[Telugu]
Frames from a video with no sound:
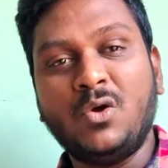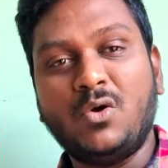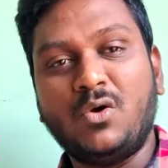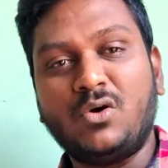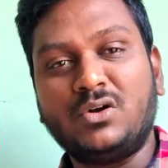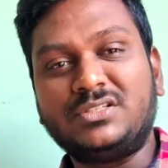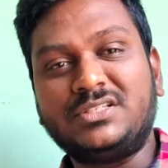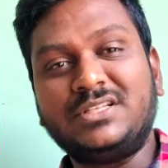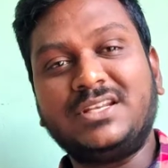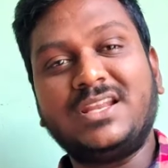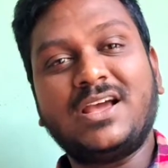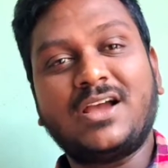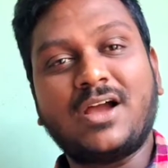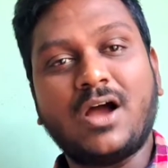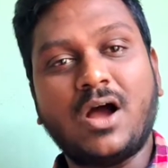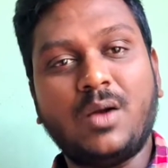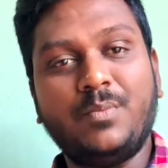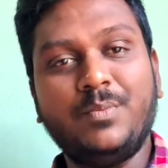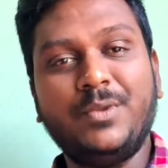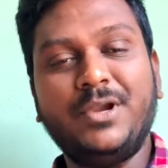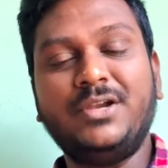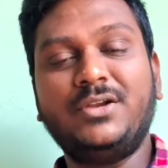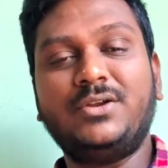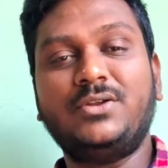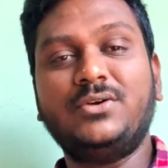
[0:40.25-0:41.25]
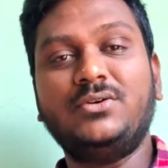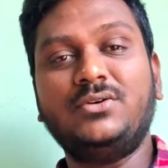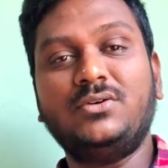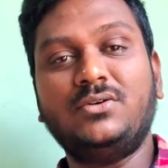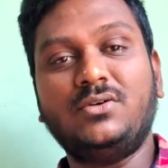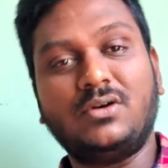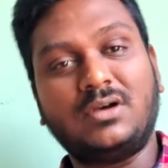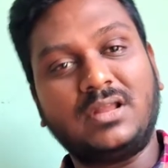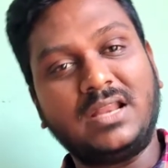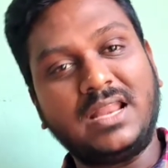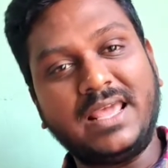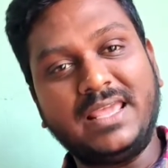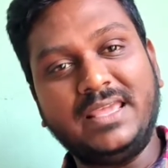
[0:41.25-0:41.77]
ఒక చిన్న కామెంటు
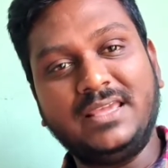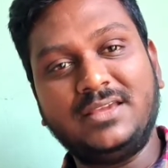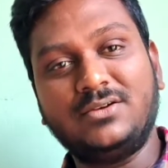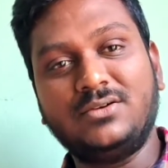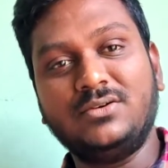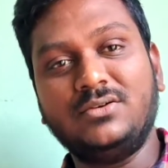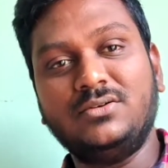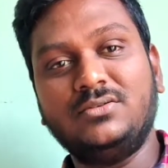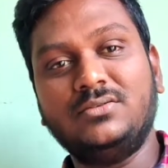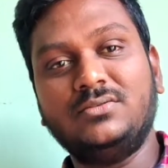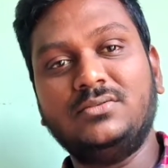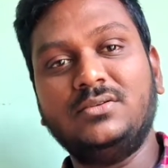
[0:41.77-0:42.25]
ఒక లైక్